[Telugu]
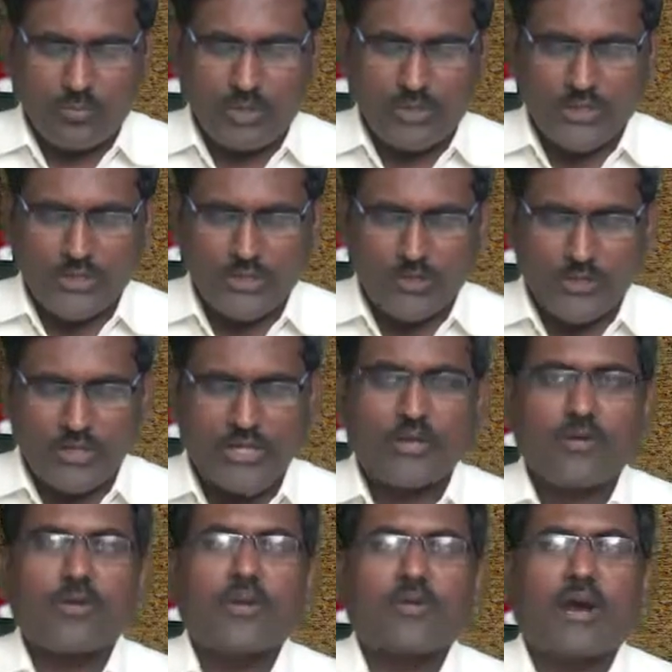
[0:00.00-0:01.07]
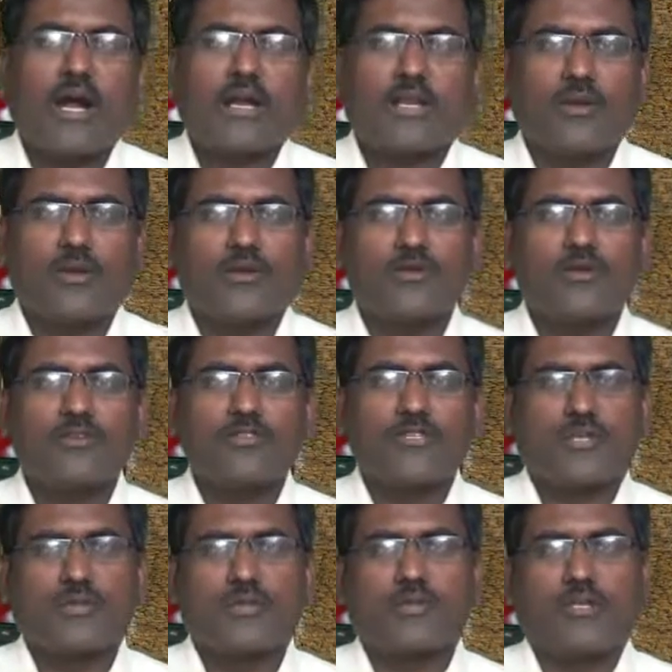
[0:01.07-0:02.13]
మొదటి నుండి కొన్ని మాటలు
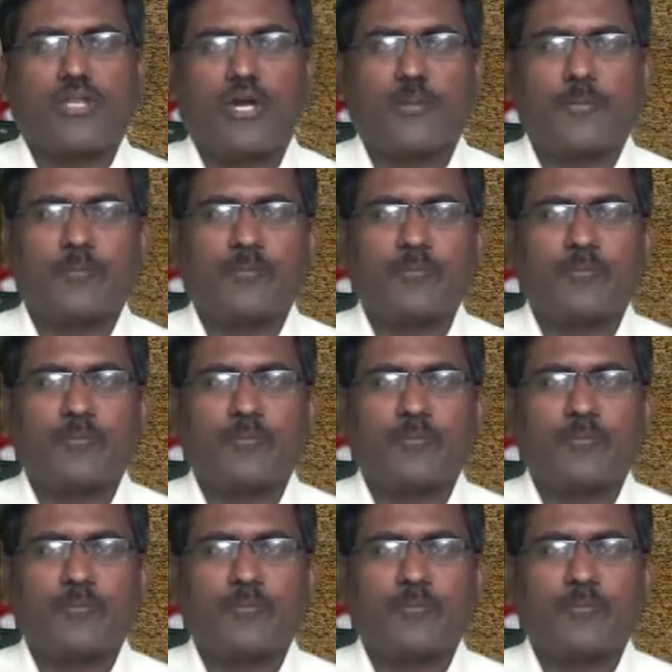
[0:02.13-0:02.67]
చదువుకుందాం